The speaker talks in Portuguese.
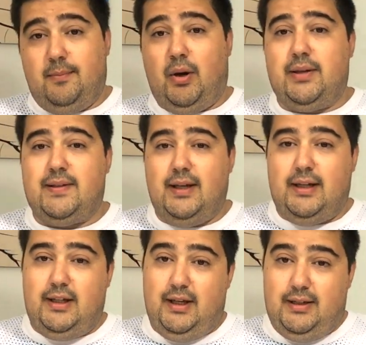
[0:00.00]
Pode ser
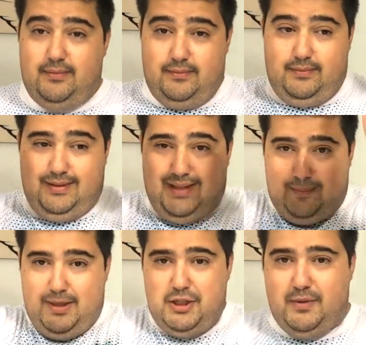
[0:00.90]
que ele, na
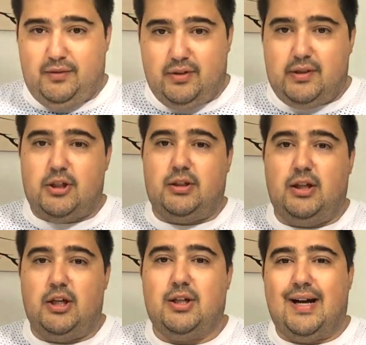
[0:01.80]
mesma que você esteja,